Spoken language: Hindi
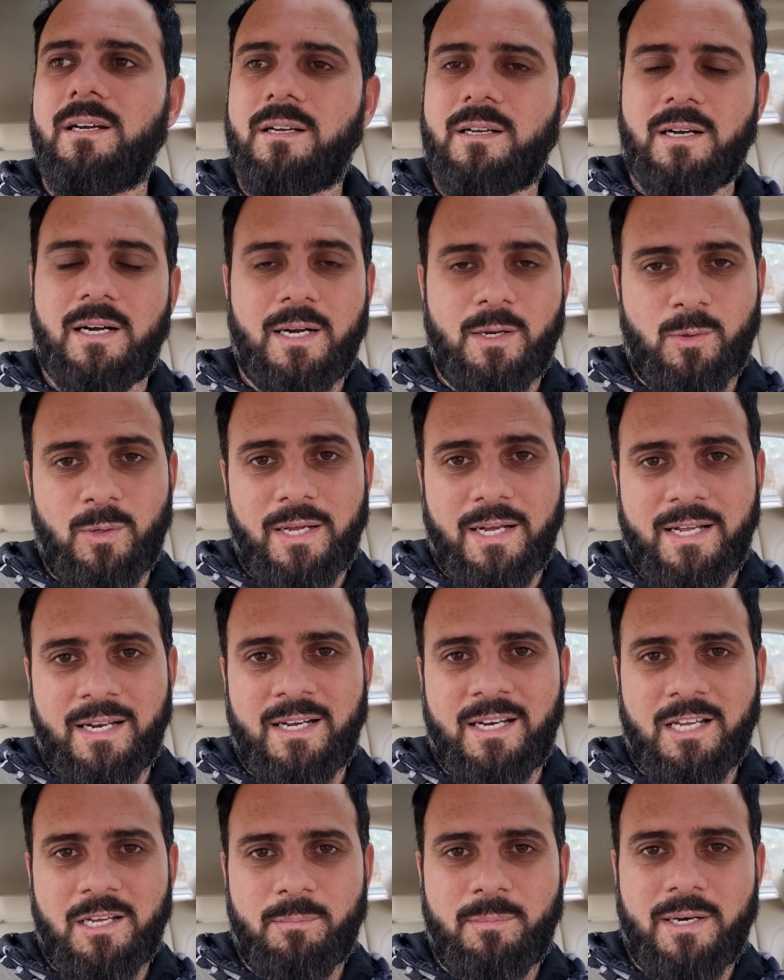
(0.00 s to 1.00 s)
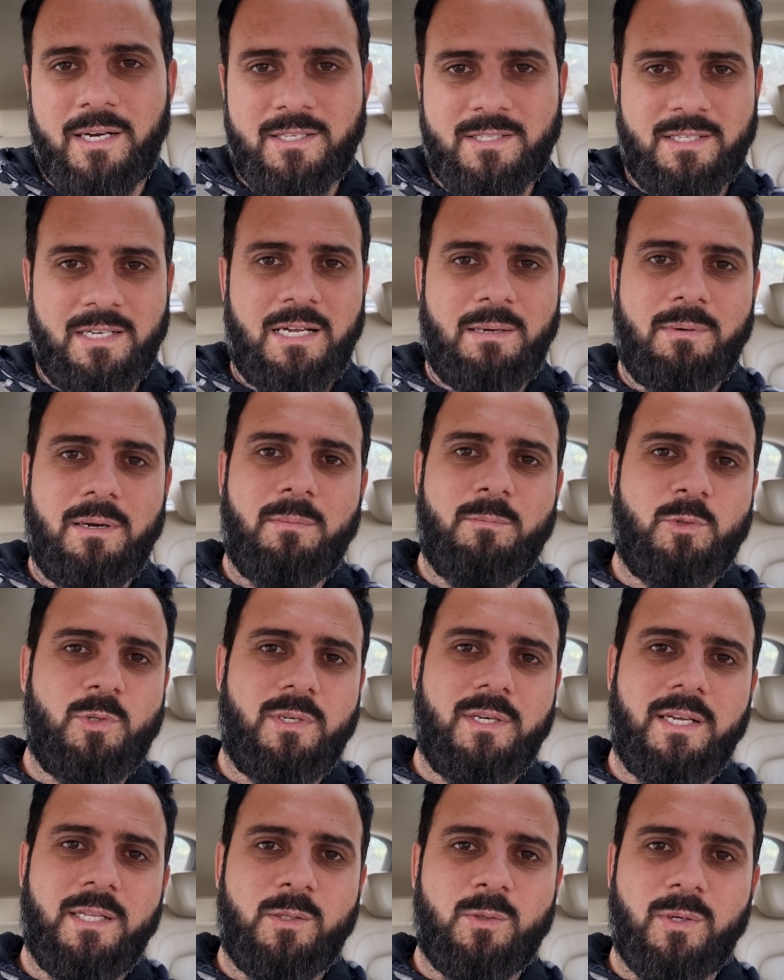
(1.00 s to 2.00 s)
कार्ड कलेक्ट करने के बाद जनाब हम
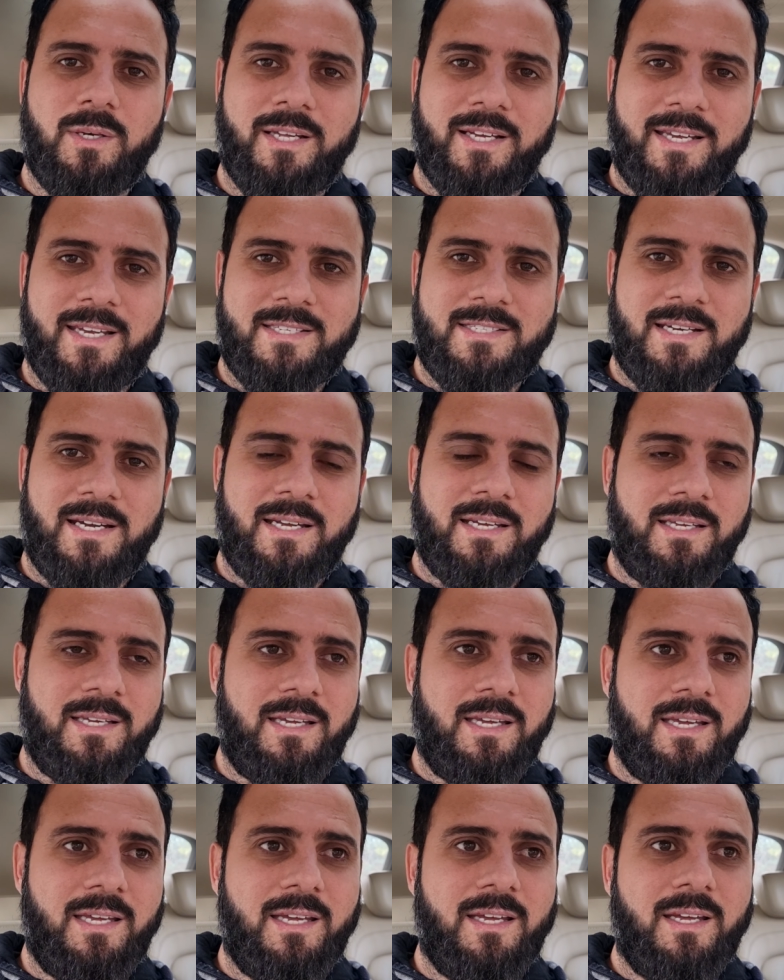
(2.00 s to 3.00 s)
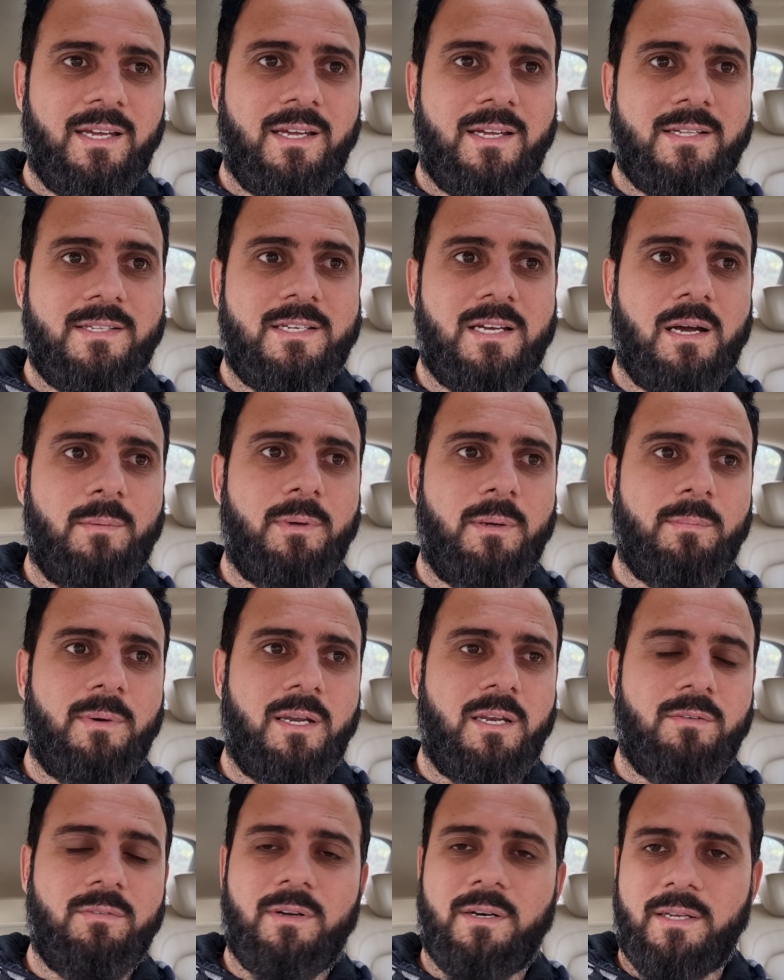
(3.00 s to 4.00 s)
जुनेद को लेके जाएंगे जहाँ पे
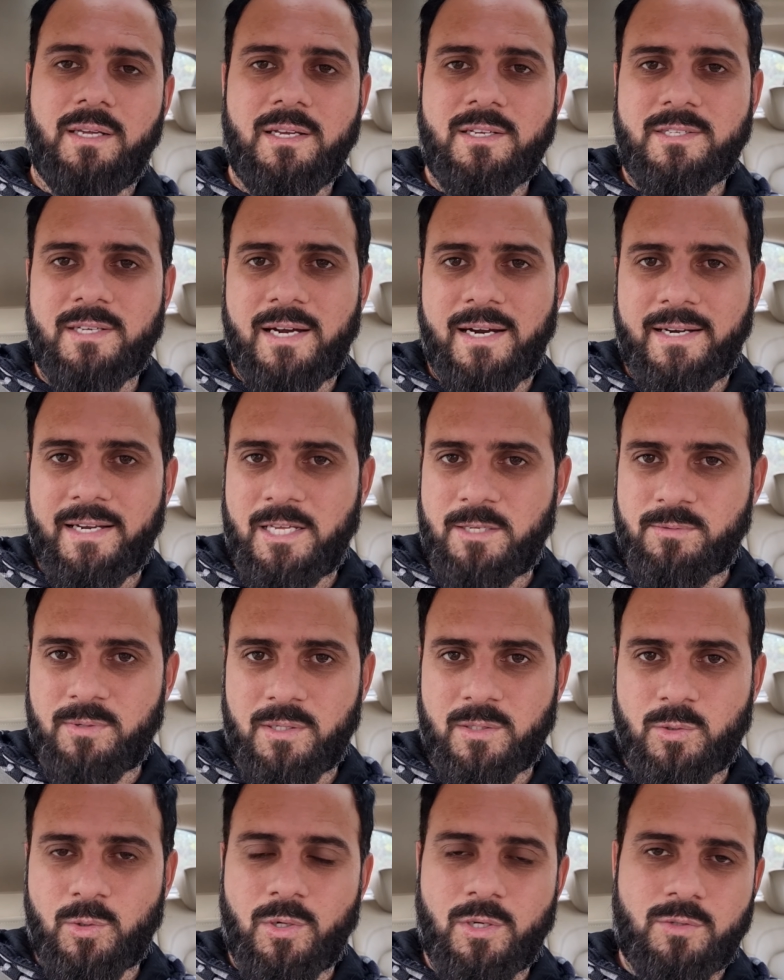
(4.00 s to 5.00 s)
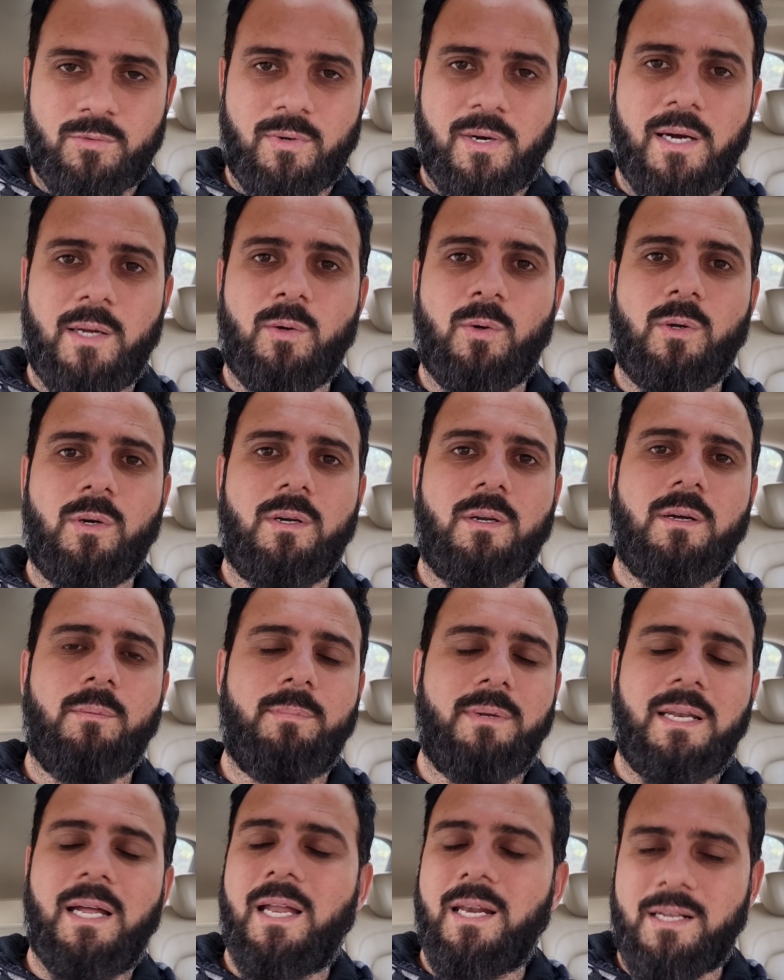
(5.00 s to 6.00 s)
हमारी वर्किंग साइट है इस वक्त जो रिजवान और
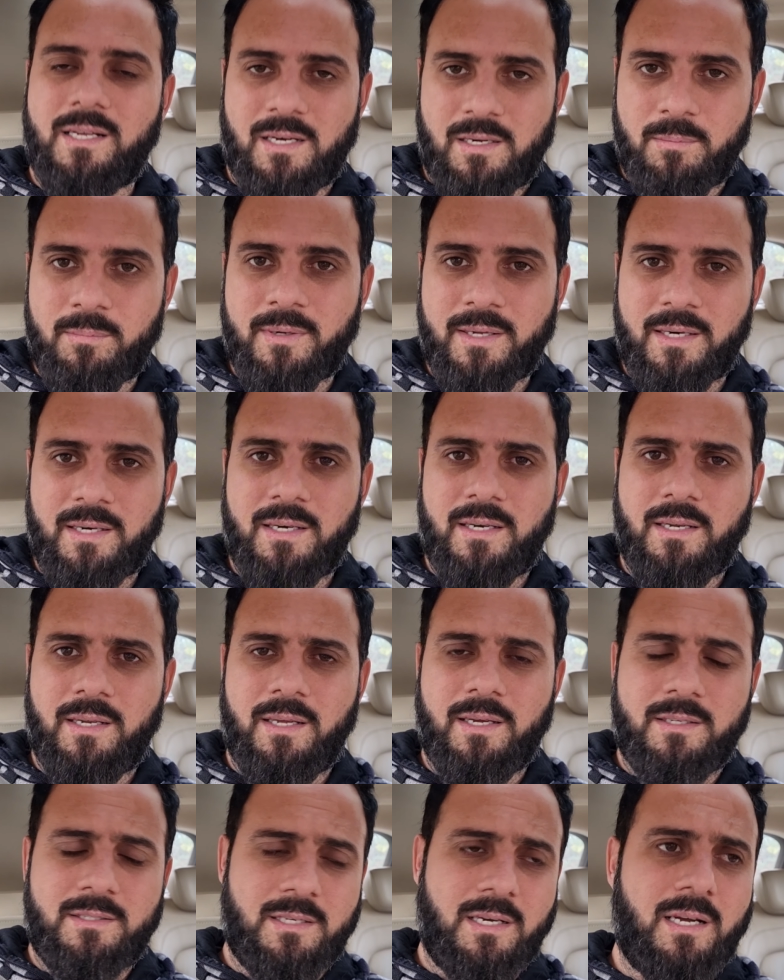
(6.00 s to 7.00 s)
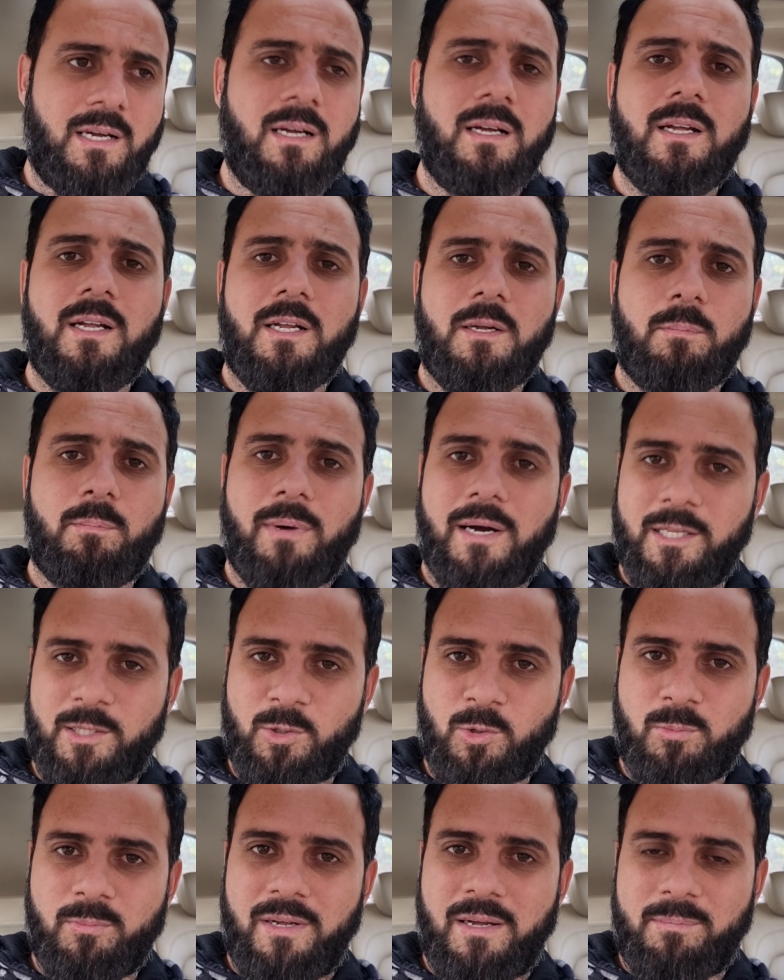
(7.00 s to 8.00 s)
बिलाल काम कर रहे हैं एक जगह
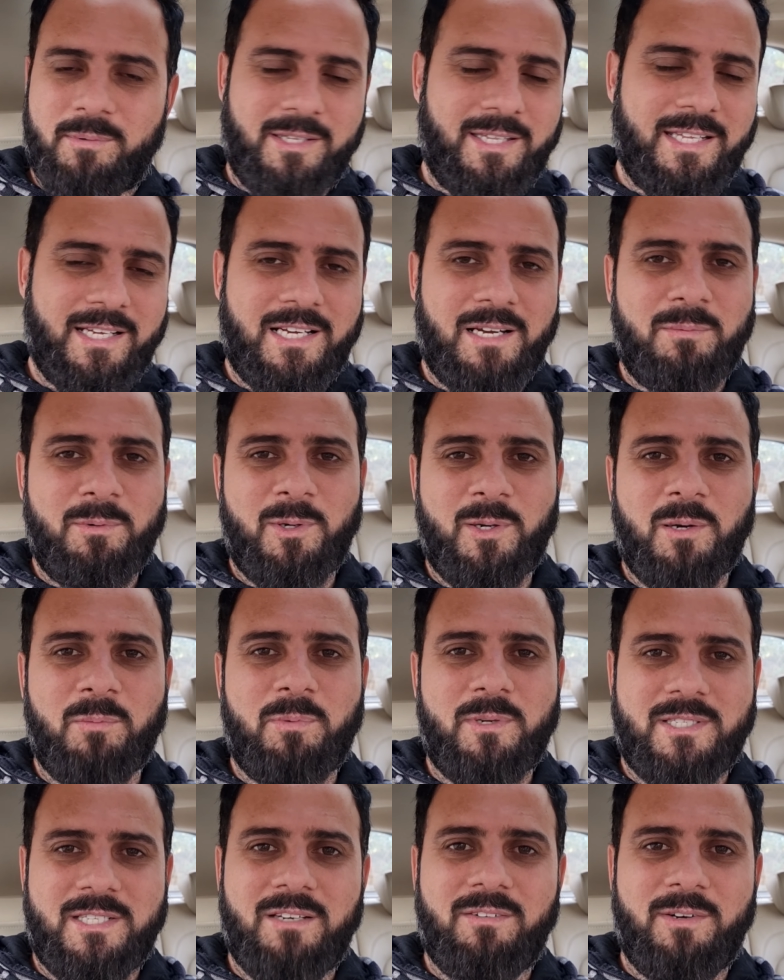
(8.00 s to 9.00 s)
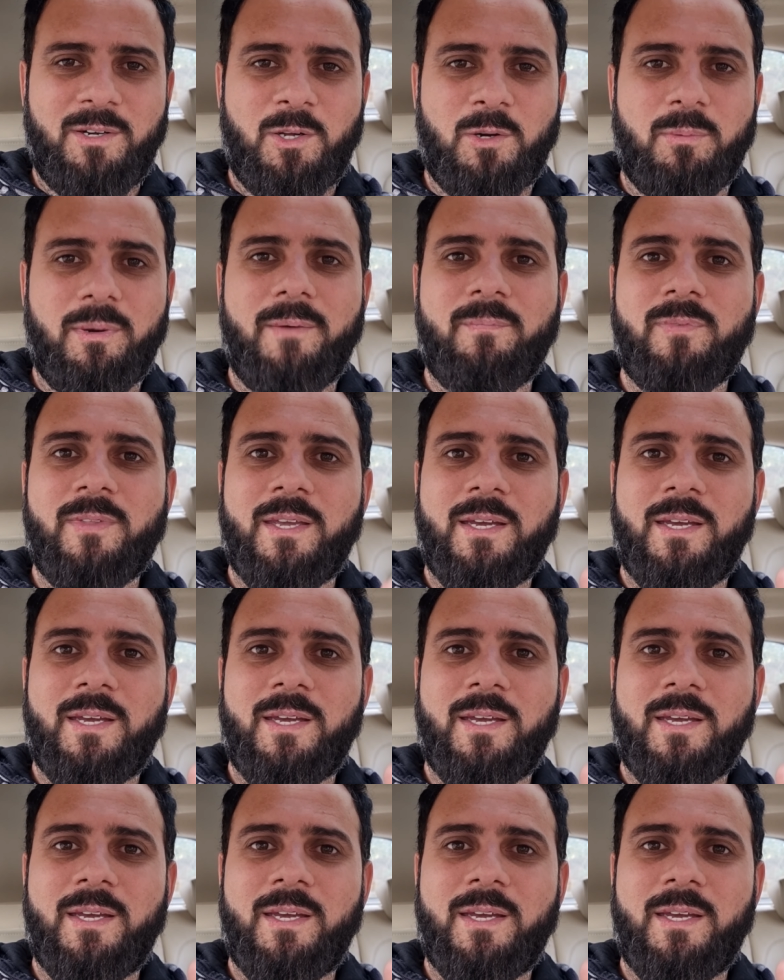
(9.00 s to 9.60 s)
बाथरूम में आपने देखा भी होगा पिछले वीडियो में